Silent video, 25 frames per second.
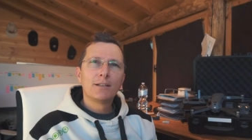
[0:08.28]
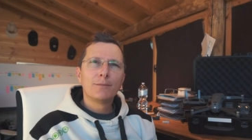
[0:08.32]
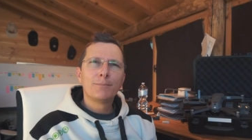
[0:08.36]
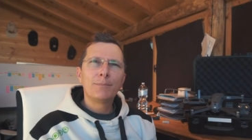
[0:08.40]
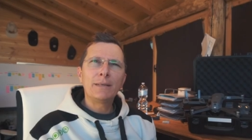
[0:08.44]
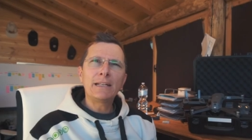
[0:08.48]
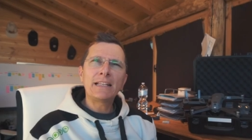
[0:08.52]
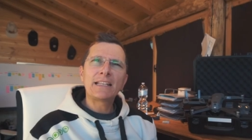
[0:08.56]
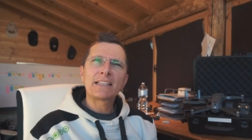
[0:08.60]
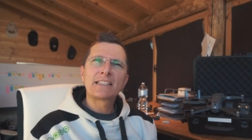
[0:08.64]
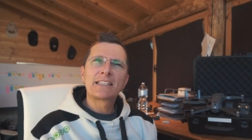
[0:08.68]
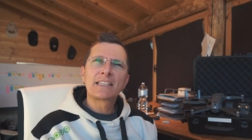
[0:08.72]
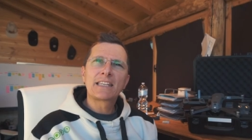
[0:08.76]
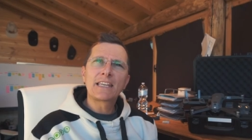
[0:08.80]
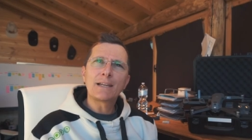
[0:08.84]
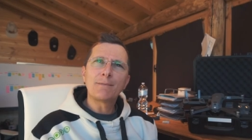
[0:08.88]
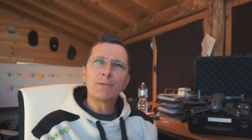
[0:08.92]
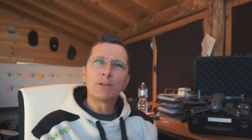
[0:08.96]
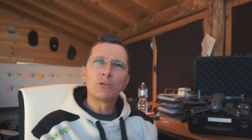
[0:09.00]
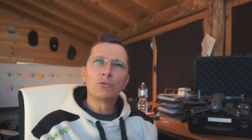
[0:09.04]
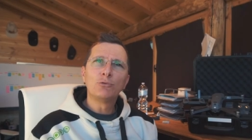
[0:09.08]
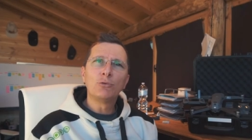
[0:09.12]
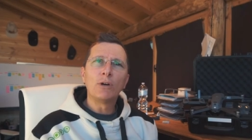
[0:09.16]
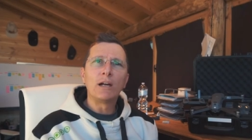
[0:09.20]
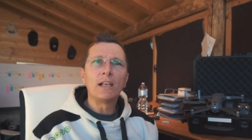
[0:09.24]
Perché si chiama
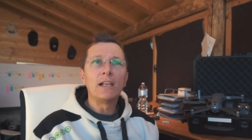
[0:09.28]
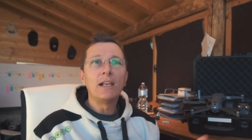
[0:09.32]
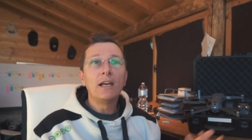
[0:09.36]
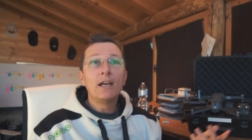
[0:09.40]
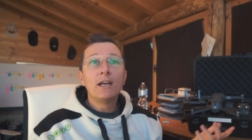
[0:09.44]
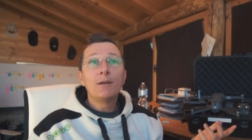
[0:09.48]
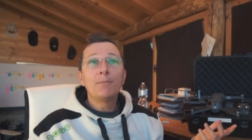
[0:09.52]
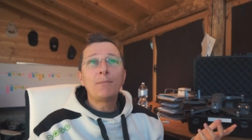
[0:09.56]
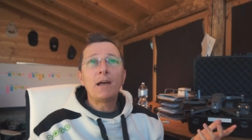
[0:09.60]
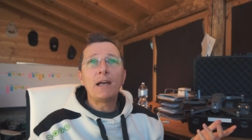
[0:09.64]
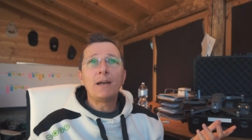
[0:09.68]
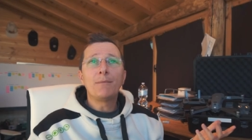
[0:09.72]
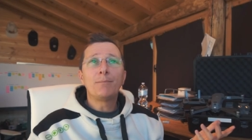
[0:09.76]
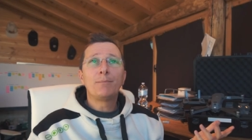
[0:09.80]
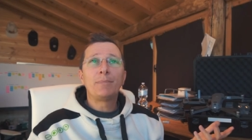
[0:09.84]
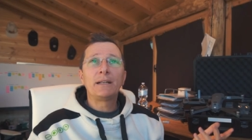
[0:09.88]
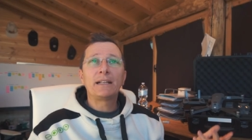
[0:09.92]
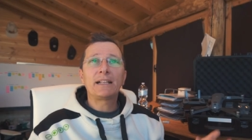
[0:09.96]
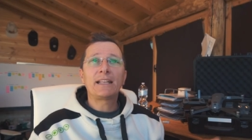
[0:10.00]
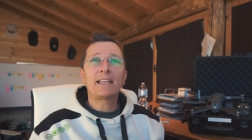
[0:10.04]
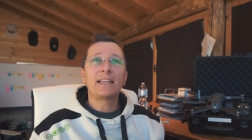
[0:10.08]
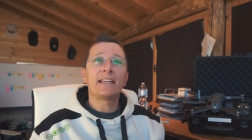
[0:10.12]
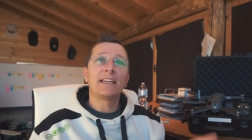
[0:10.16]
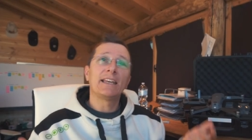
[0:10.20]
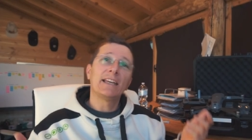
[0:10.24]
dual? Beh,
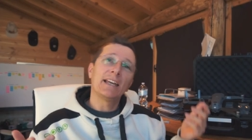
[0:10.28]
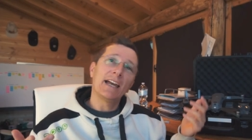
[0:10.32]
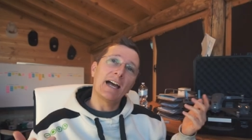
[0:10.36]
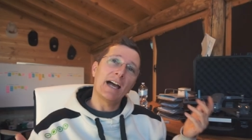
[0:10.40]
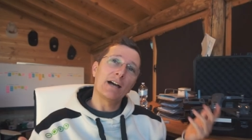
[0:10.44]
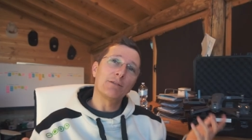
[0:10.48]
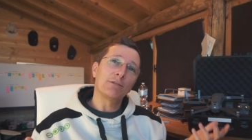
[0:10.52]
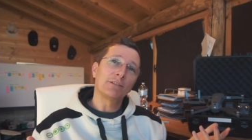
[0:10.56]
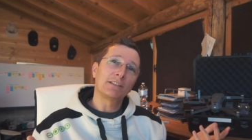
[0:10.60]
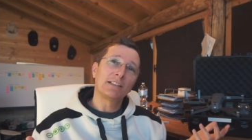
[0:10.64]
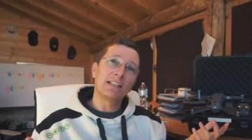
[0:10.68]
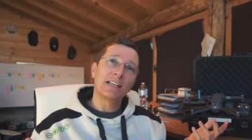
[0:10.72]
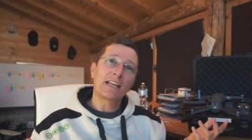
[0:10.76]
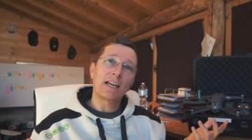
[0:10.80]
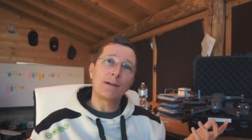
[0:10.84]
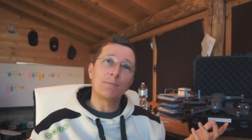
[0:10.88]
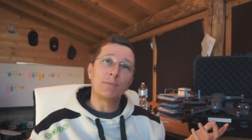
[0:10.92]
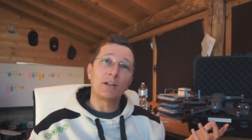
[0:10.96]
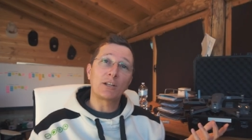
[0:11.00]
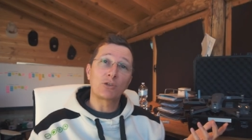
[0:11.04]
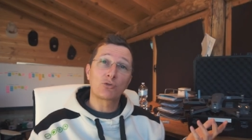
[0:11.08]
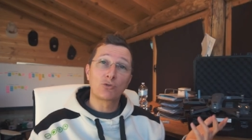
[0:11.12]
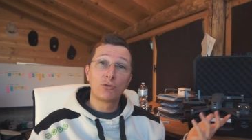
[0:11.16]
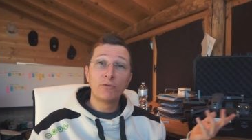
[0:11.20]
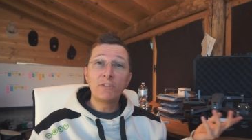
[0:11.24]
perché ha una
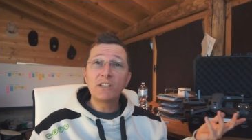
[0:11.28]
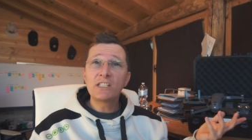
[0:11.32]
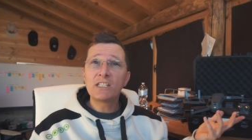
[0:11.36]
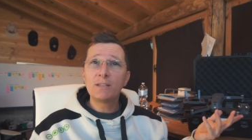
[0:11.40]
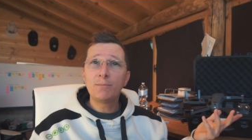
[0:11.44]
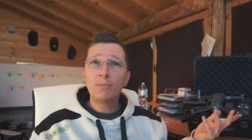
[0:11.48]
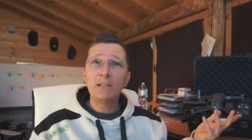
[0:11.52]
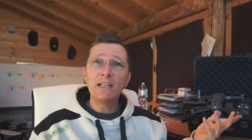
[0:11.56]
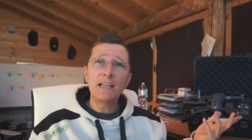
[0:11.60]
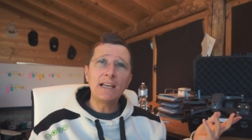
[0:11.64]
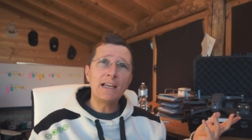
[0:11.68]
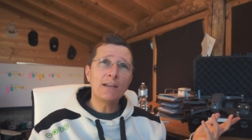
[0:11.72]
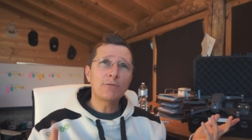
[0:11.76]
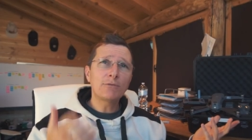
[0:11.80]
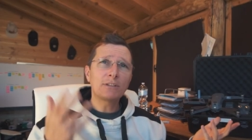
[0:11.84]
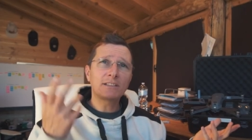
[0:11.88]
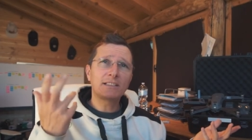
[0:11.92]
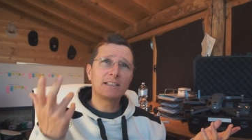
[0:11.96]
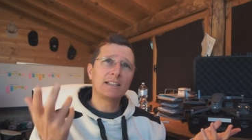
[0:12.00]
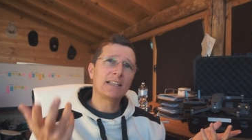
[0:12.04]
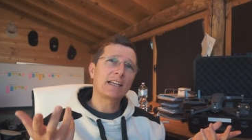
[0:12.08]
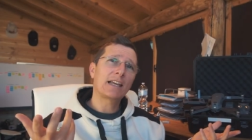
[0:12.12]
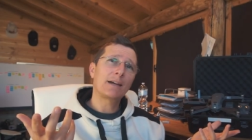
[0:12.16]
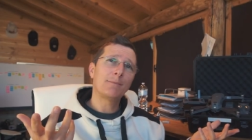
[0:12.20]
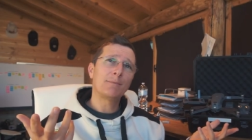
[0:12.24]
telecamera sul visibile e una
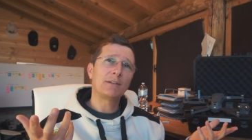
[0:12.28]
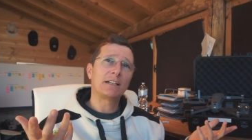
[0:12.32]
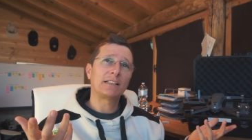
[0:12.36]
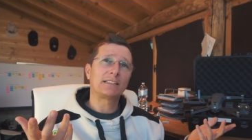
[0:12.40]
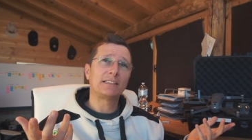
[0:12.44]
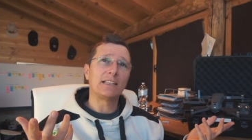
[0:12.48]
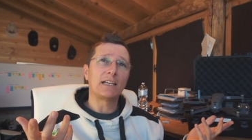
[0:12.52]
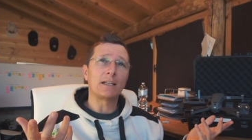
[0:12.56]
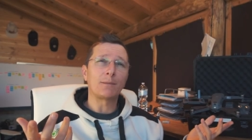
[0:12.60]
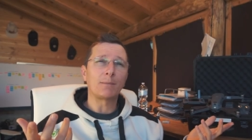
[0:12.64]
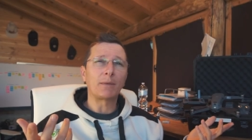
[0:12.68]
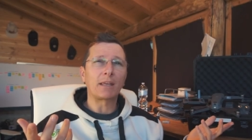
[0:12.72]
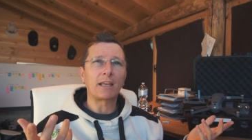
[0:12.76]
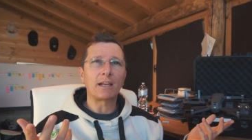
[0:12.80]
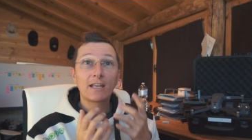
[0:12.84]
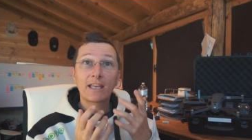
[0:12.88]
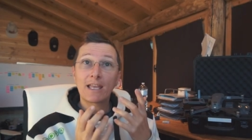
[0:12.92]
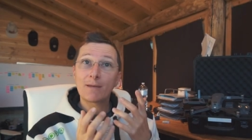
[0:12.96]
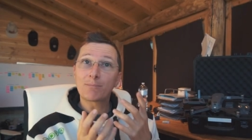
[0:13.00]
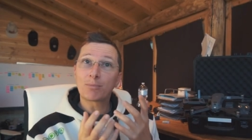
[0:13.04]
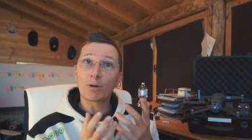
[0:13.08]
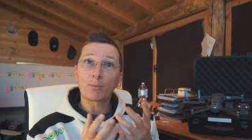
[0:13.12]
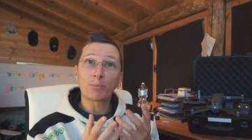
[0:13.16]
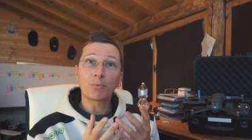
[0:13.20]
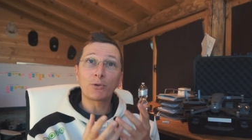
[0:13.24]
telecamera termica, che è
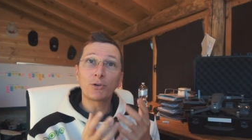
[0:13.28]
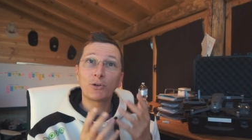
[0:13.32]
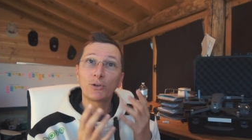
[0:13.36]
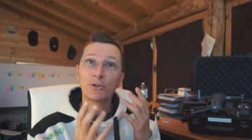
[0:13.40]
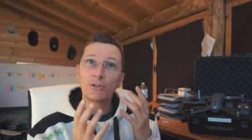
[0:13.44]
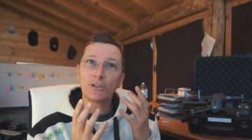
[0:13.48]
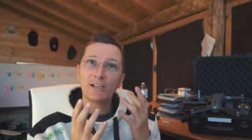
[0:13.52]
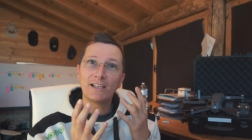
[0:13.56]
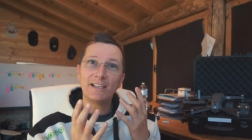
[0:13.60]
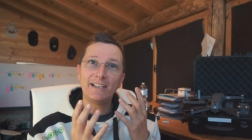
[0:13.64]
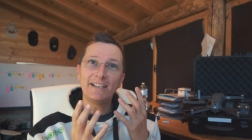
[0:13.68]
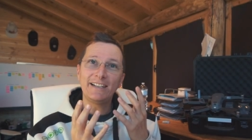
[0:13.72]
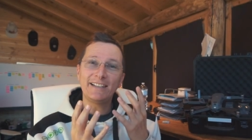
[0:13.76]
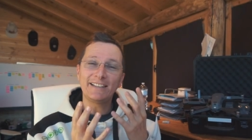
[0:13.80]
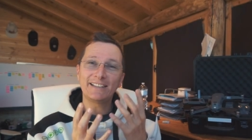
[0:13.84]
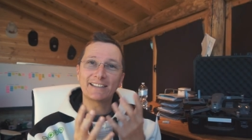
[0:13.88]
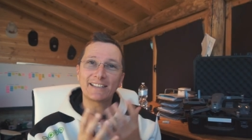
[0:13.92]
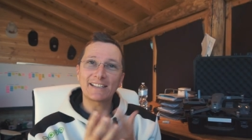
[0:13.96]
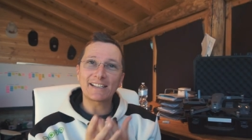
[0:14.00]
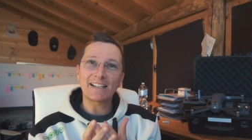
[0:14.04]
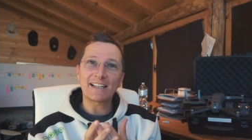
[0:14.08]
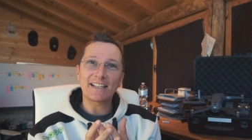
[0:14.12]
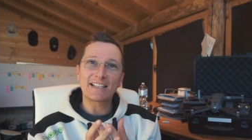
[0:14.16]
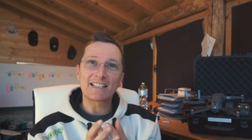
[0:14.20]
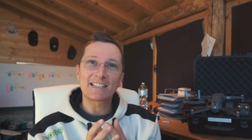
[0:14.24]
proprio
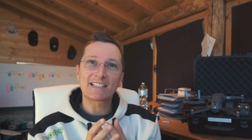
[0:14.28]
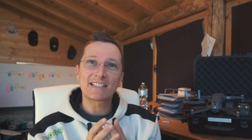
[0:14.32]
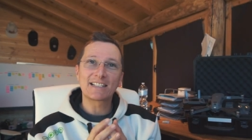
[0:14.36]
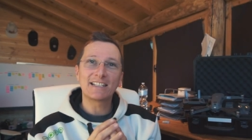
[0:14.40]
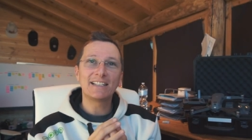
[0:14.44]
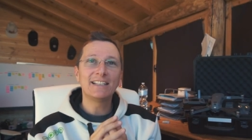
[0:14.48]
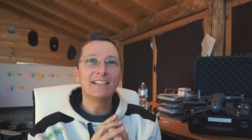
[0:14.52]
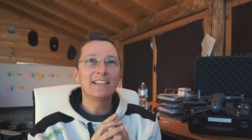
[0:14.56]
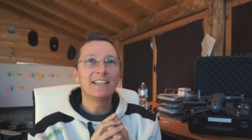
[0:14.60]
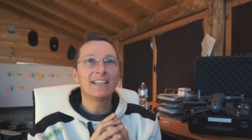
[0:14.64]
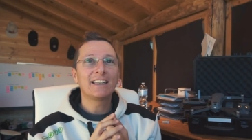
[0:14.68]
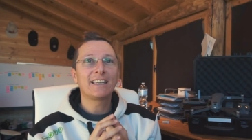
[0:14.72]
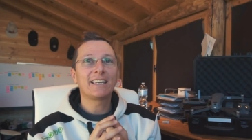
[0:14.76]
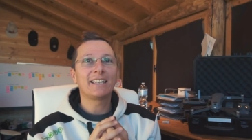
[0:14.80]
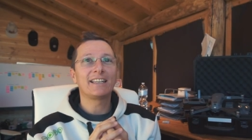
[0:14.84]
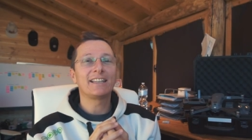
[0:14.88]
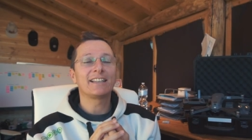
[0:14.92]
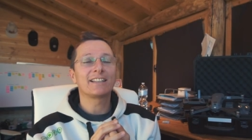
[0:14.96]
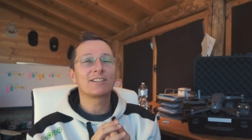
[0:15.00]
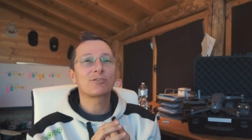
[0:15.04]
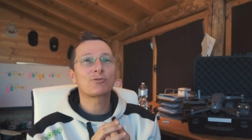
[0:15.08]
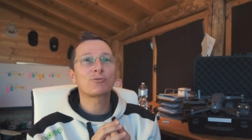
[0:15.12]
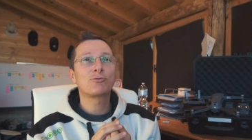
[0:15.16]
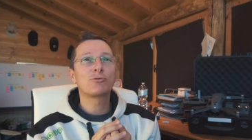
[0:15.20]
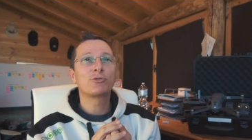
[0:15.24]
l'interesse che
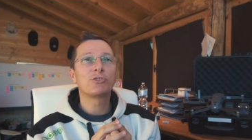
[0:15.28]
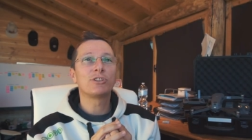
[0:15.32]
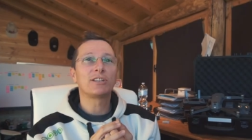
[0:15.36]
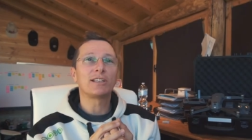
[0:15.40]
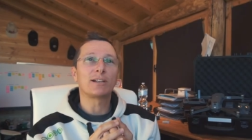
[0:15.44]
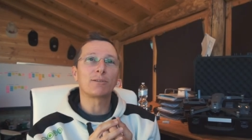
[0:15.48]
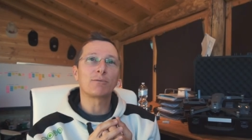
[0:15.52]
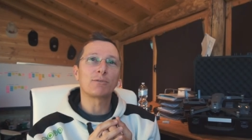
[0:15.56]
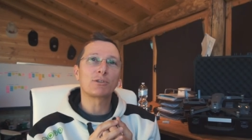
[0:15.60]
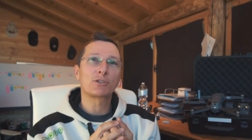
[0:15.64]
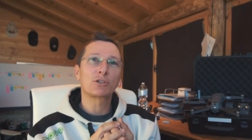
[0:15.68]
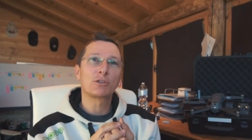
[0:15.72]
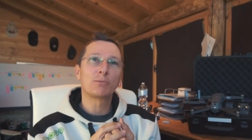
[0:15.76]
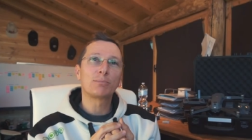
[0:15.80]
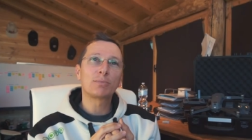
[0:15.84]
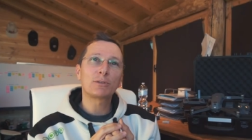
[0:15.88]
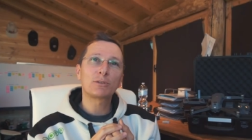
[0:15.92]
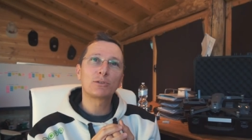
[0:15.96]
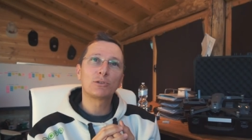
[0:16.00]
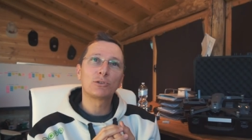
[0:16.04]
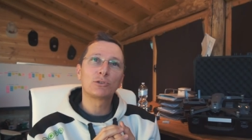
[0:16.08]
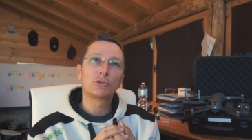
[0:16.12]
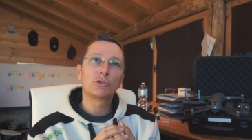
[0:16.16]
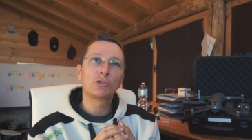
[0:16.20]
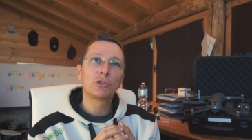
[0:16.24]
suscita questo
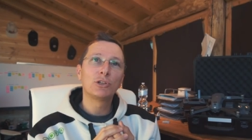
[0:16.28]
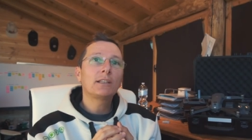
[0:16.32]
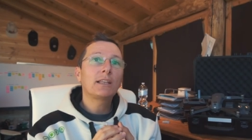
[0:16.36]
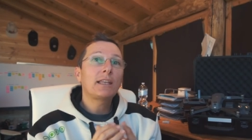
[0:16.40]
prodotto,